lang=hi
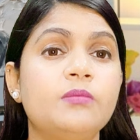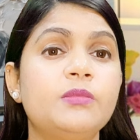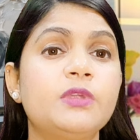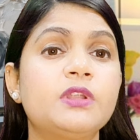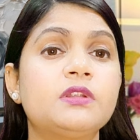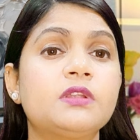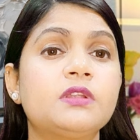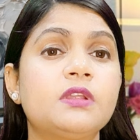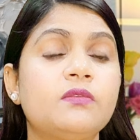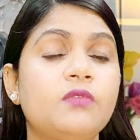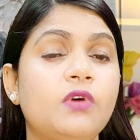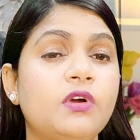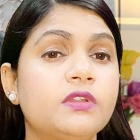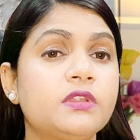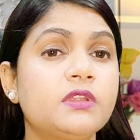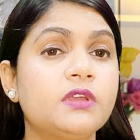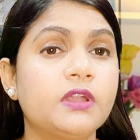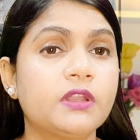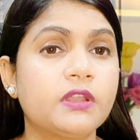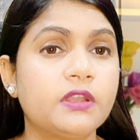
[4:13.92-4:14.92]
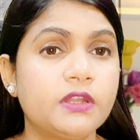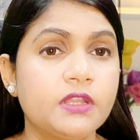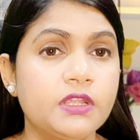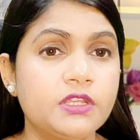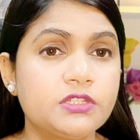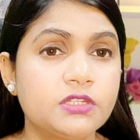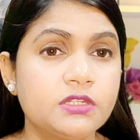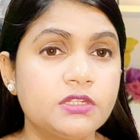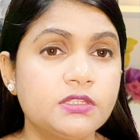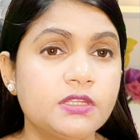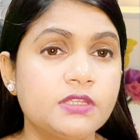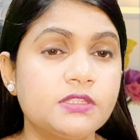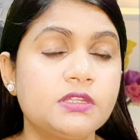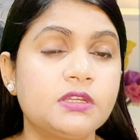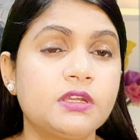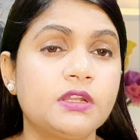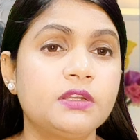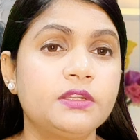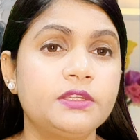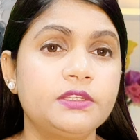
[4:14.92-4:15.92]
मिट्रल वॉर रिगर्गिटेशन जैसी
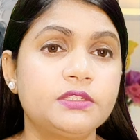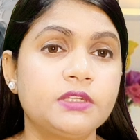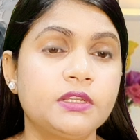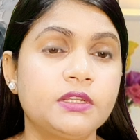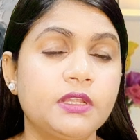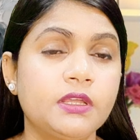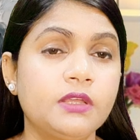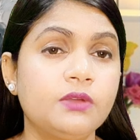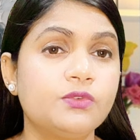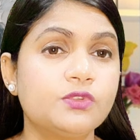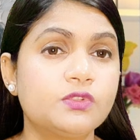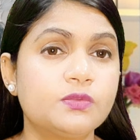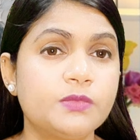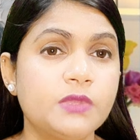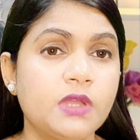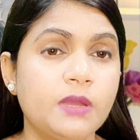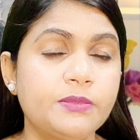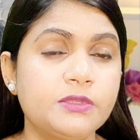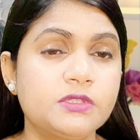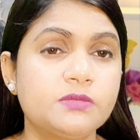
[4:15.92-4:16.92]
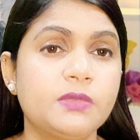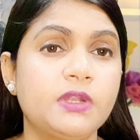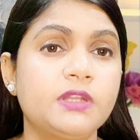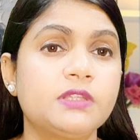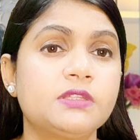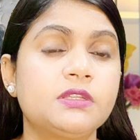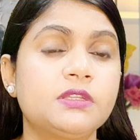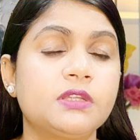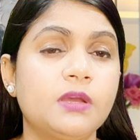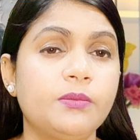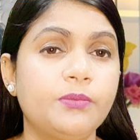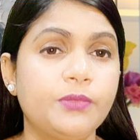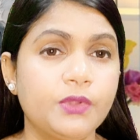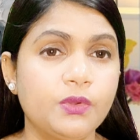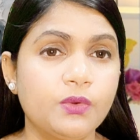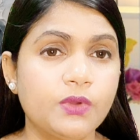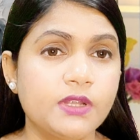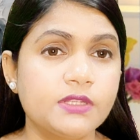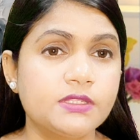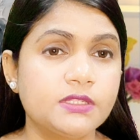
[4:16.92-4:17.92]
कंडीशन है उसमें आप इस मेडिसिन का
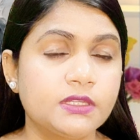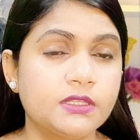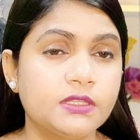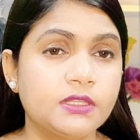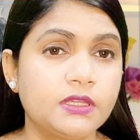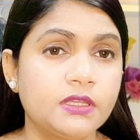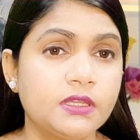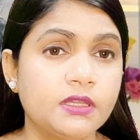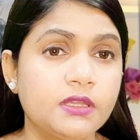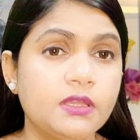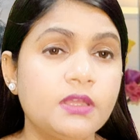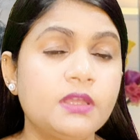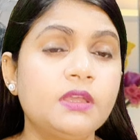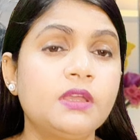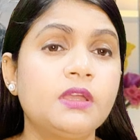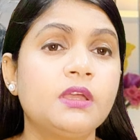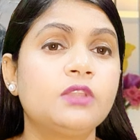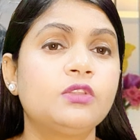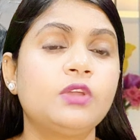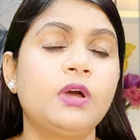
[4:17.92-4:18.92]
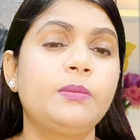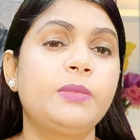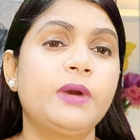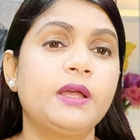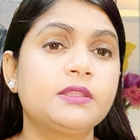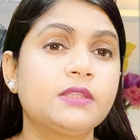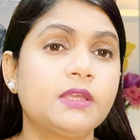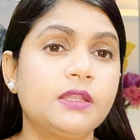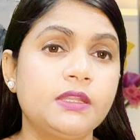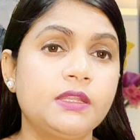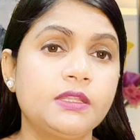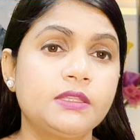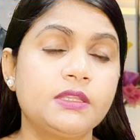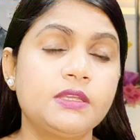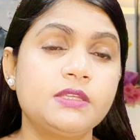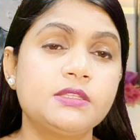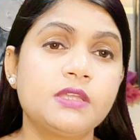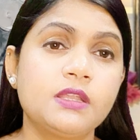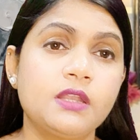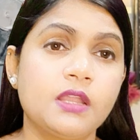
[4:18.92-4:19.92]
प्रयोग कर सकते हैं तो अब बात कर लेते
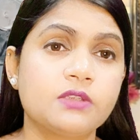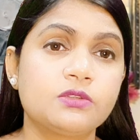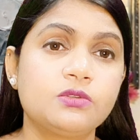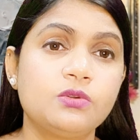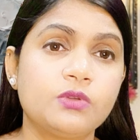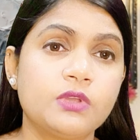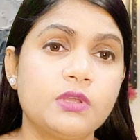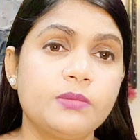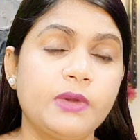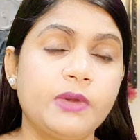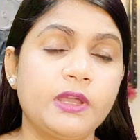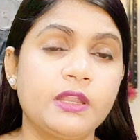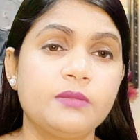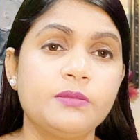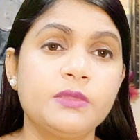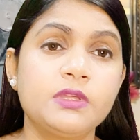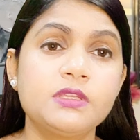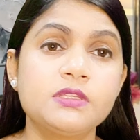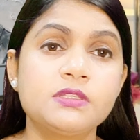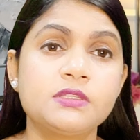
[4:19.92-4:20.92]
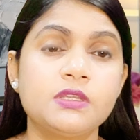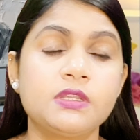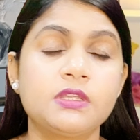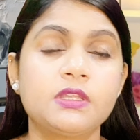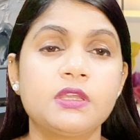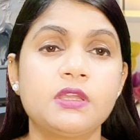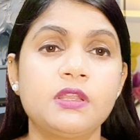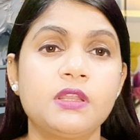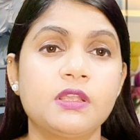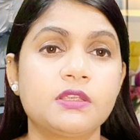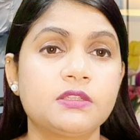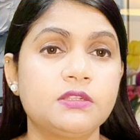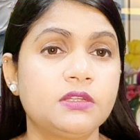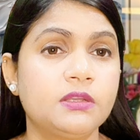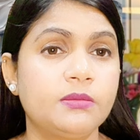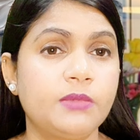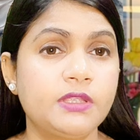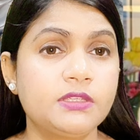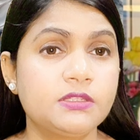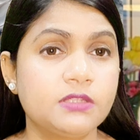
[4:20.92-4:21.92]
हैं इसके लक्षणों के बारे में किस तरीके के लक्षण
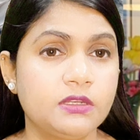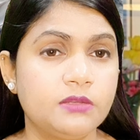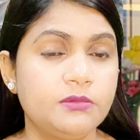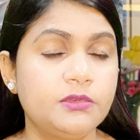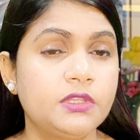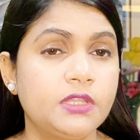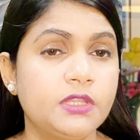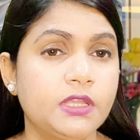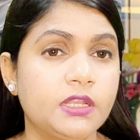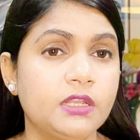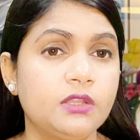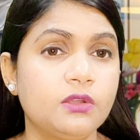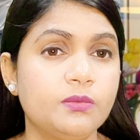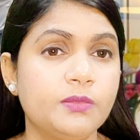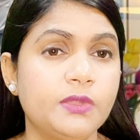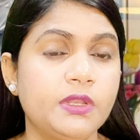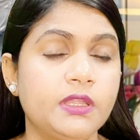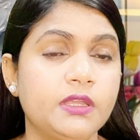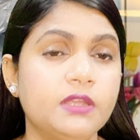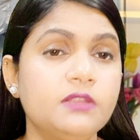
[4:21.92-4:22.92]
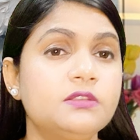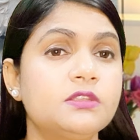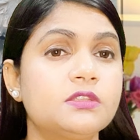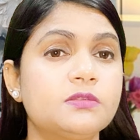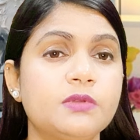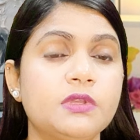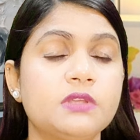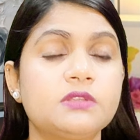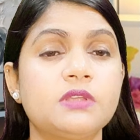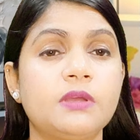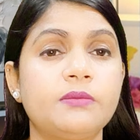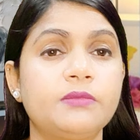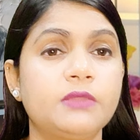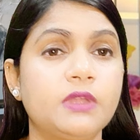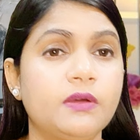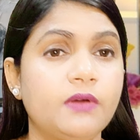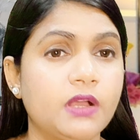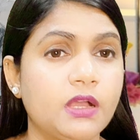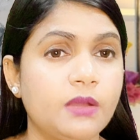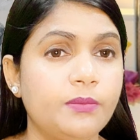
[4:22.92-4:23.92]
हमारी शरीर में देखने को मिलेंगे जिसमें से आप
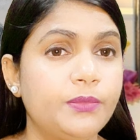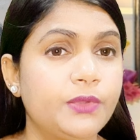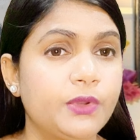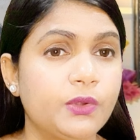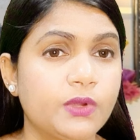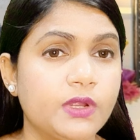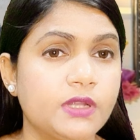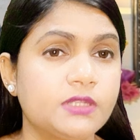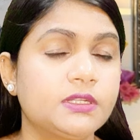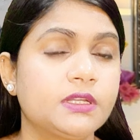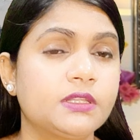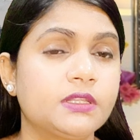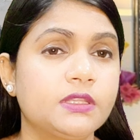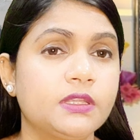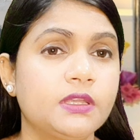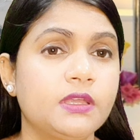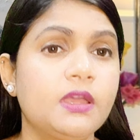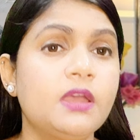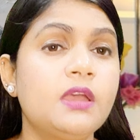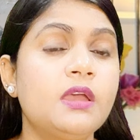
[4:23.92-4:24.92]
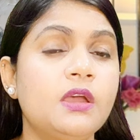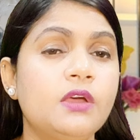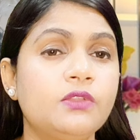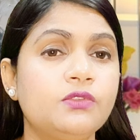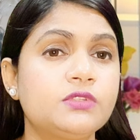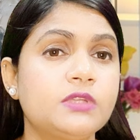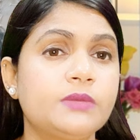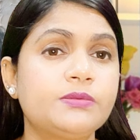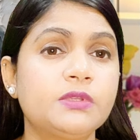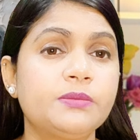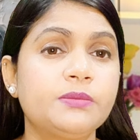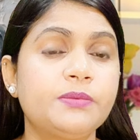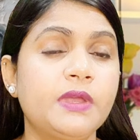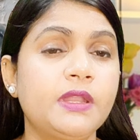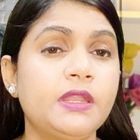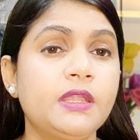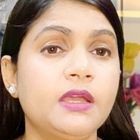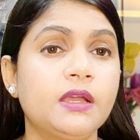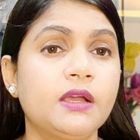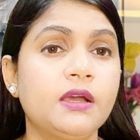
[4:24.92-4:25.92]
दवा का प्रयोग कर सकते हैं तो सबसे
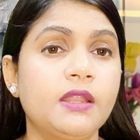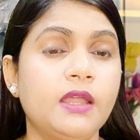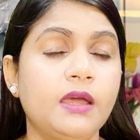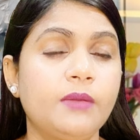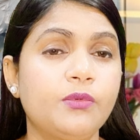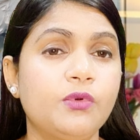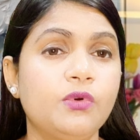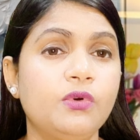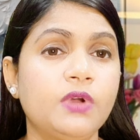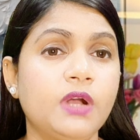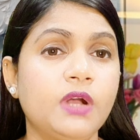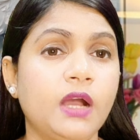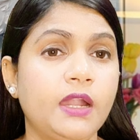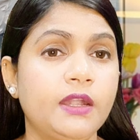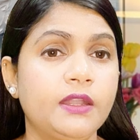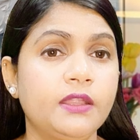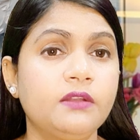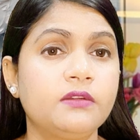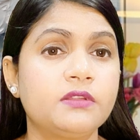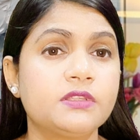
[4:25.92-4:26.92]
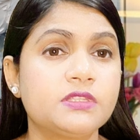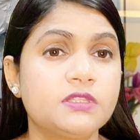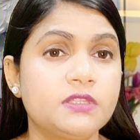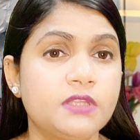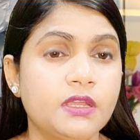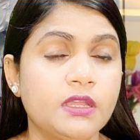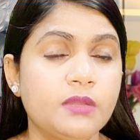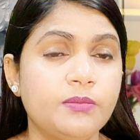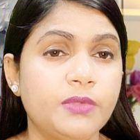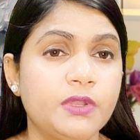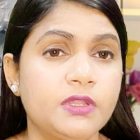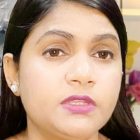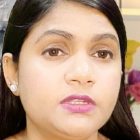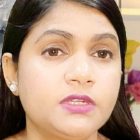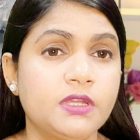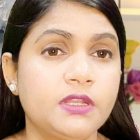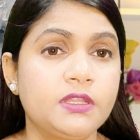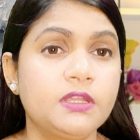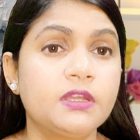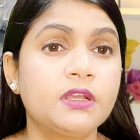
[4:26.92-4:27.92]
पहले अगर आपको कार्डिक डिस्निया की
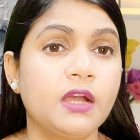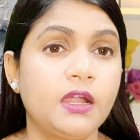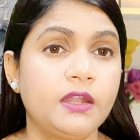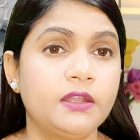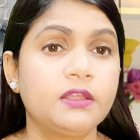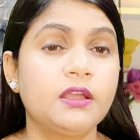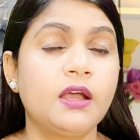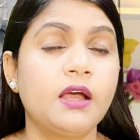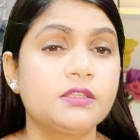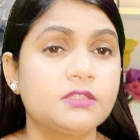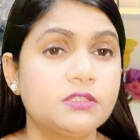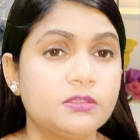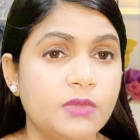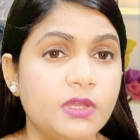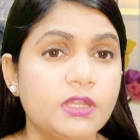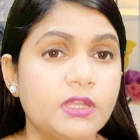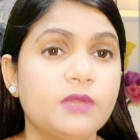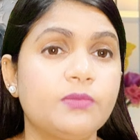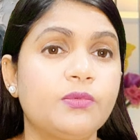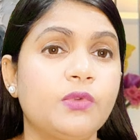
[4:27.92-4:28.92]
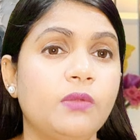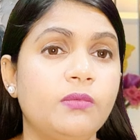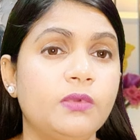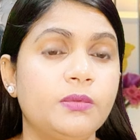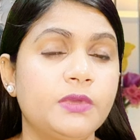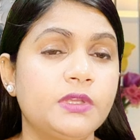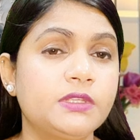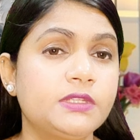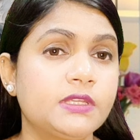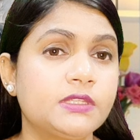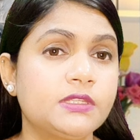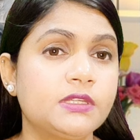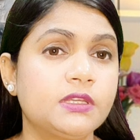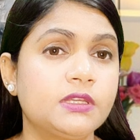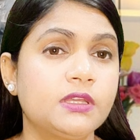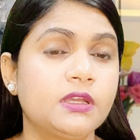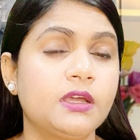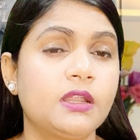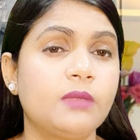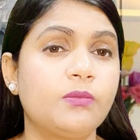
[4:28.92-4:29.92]
परेशानी है कार्डिक अस्थमा की प्रॉब्लम है जैसे
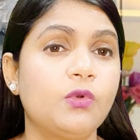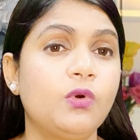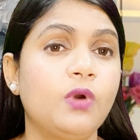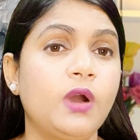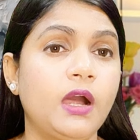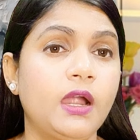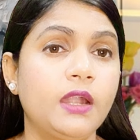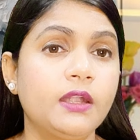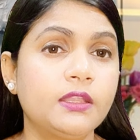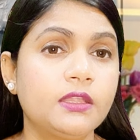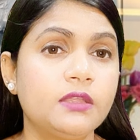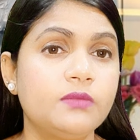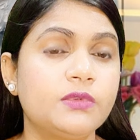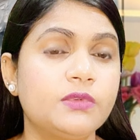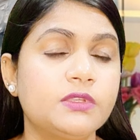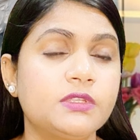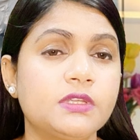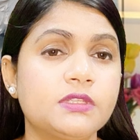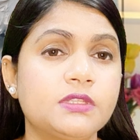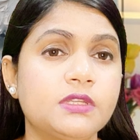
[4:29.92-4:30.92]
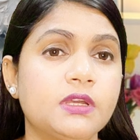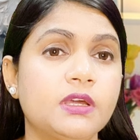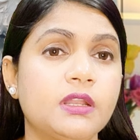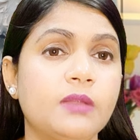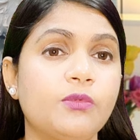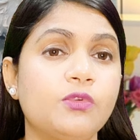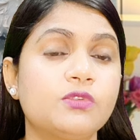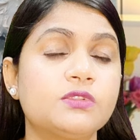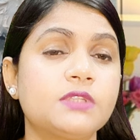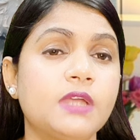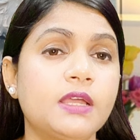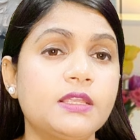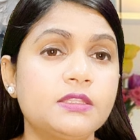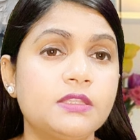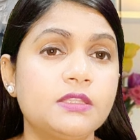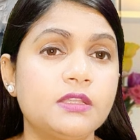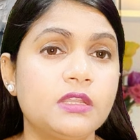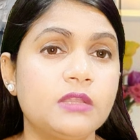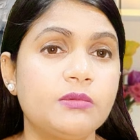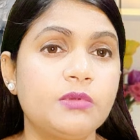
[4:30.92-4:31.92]
कि अगर आपको हार्ट की वजह से अगर आपको
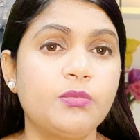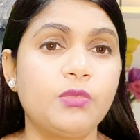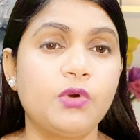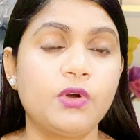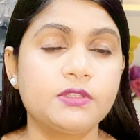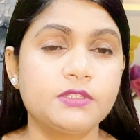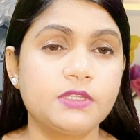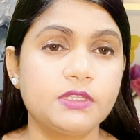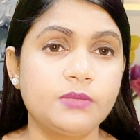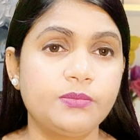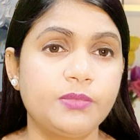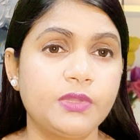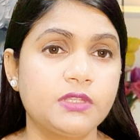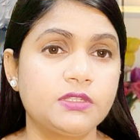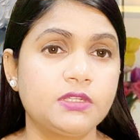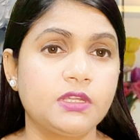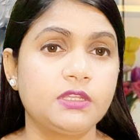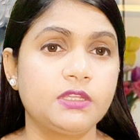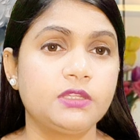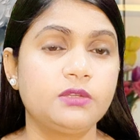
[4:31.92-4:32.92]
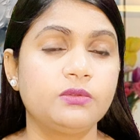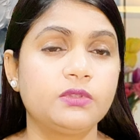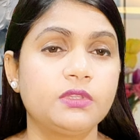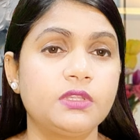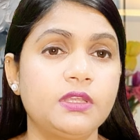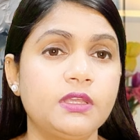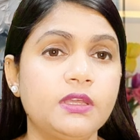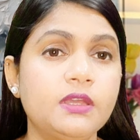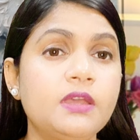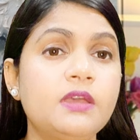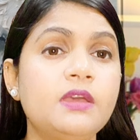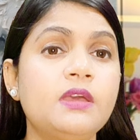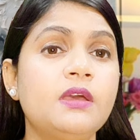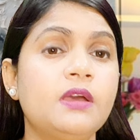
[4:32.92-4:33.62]
सांस लेने में बहुत ज़्यादा परेशानी होती है